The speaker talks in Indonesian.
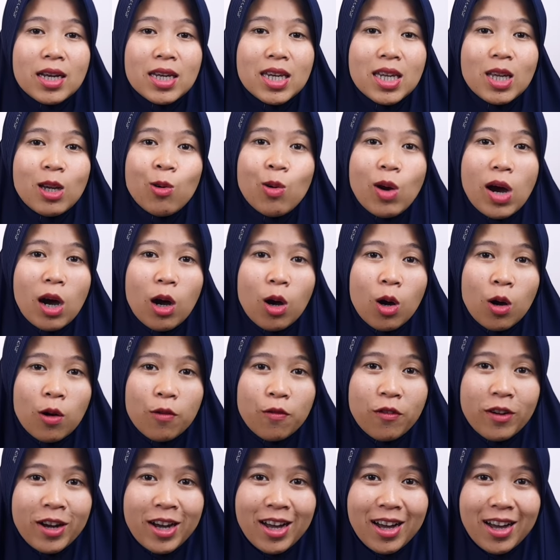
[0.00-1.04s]

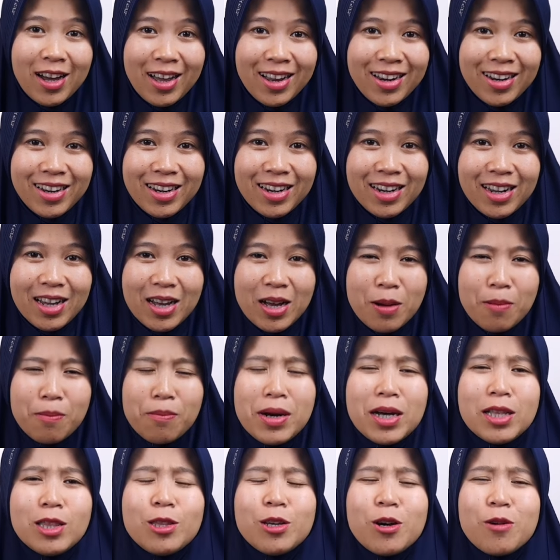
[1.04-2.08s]
diwakofkan.
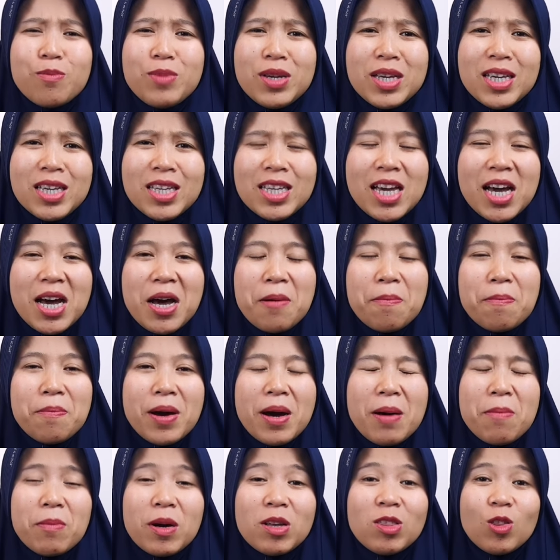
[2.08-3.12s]
Mad nya
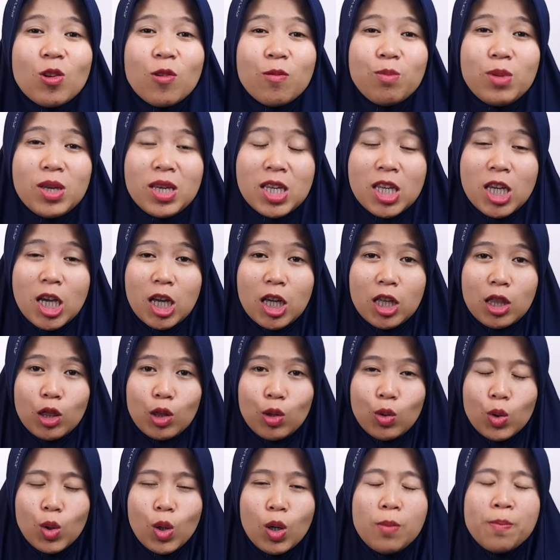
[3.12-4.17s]
apa? Mad nya
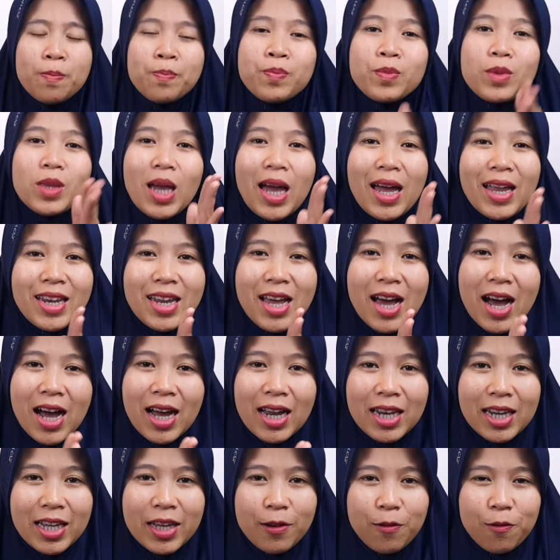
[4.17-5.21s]
itu ada
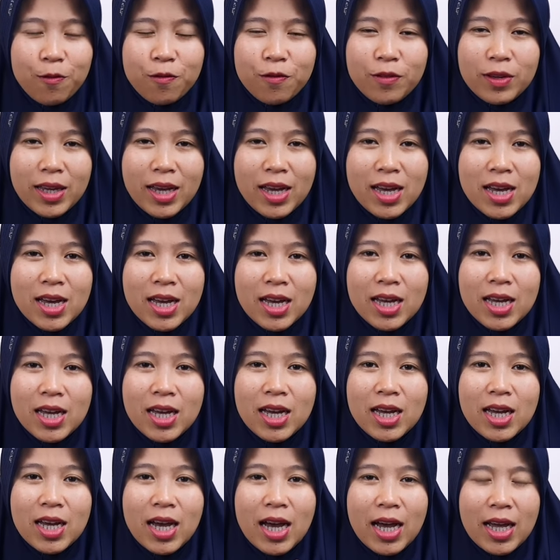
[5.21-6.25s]
alif ya.
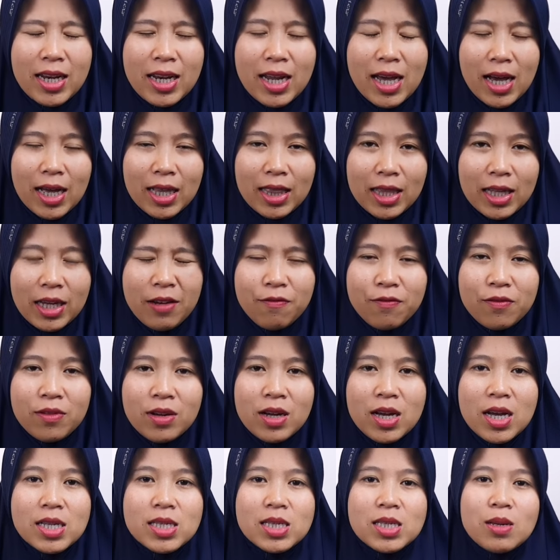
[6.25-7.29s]
Ada alif,
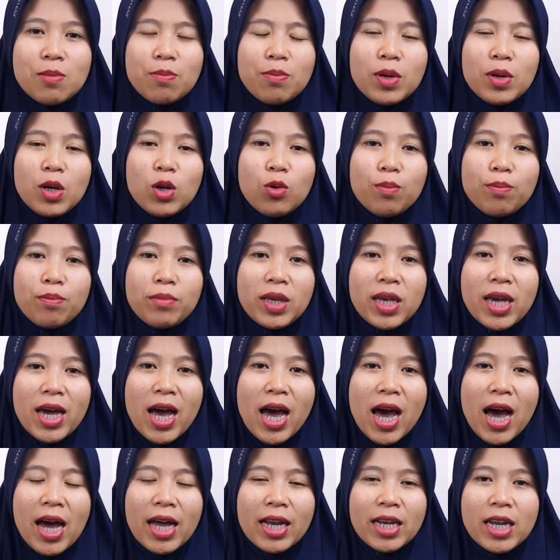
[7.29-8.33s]

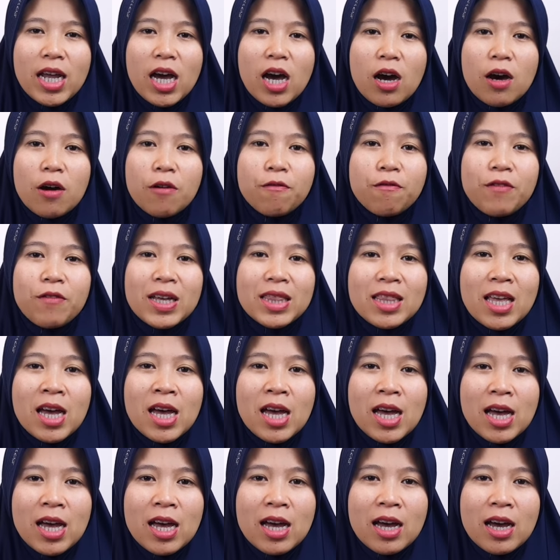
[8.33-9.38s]
sebelumnya ada
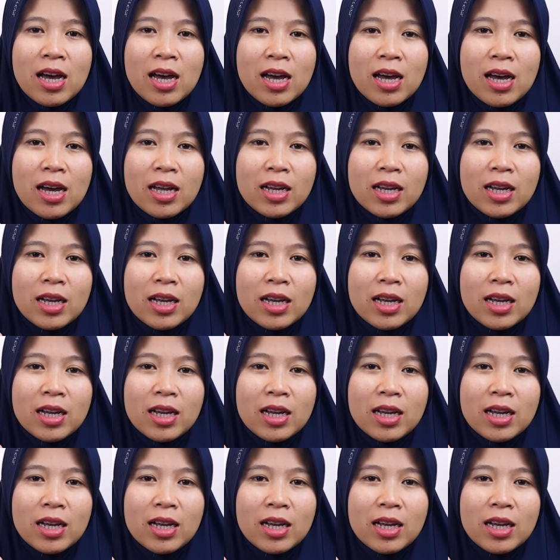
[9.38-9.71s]
fathah